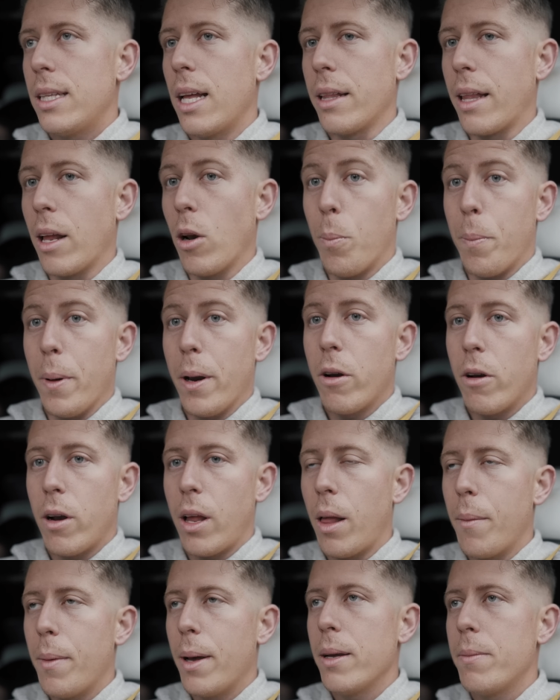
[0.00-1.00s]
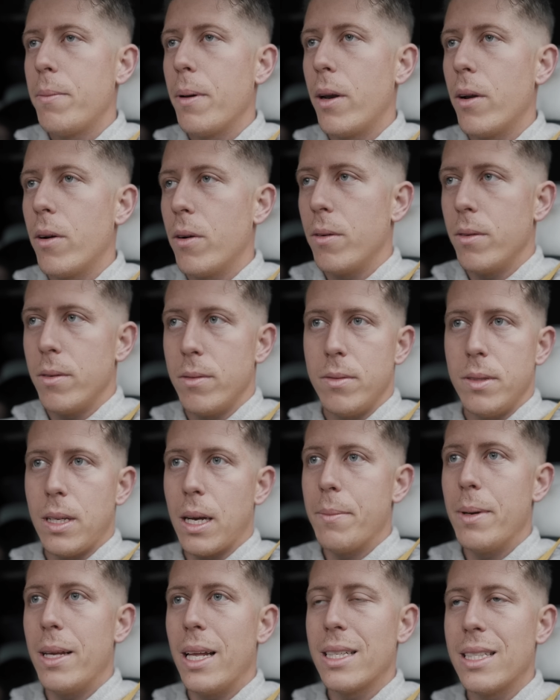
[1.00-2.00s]
Están los perros nada más, pero
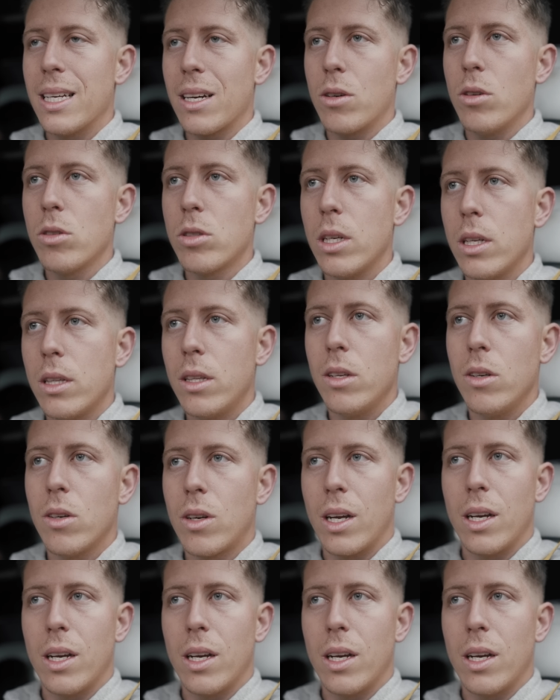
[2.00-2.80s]
ya me da esta cosa, tío,